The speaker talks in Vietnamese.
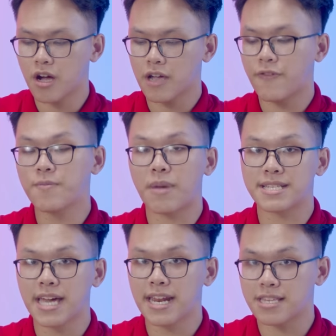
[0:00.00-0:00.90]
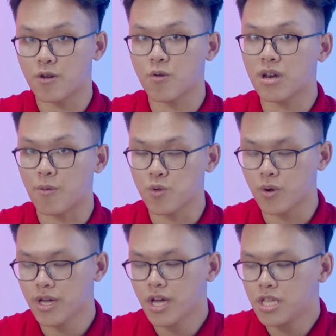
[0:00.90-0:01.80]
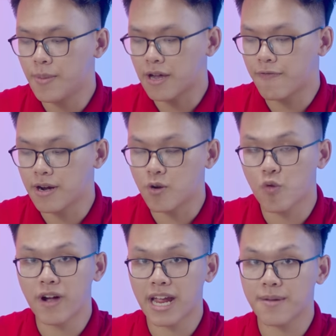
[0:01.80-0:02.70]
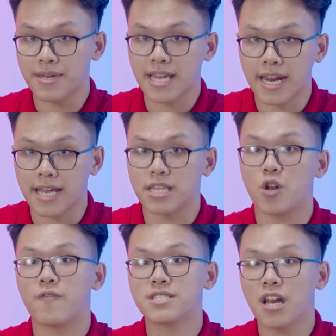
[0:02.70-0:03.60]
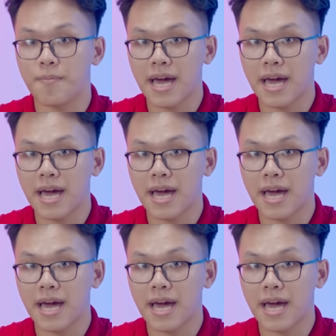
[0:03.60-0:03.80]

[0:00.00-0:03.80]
uh, cái phần mặt trên này thì nó nóng thôi, nhưng mà cái phần khu vực anh em để tay này thì nó vẫn rất là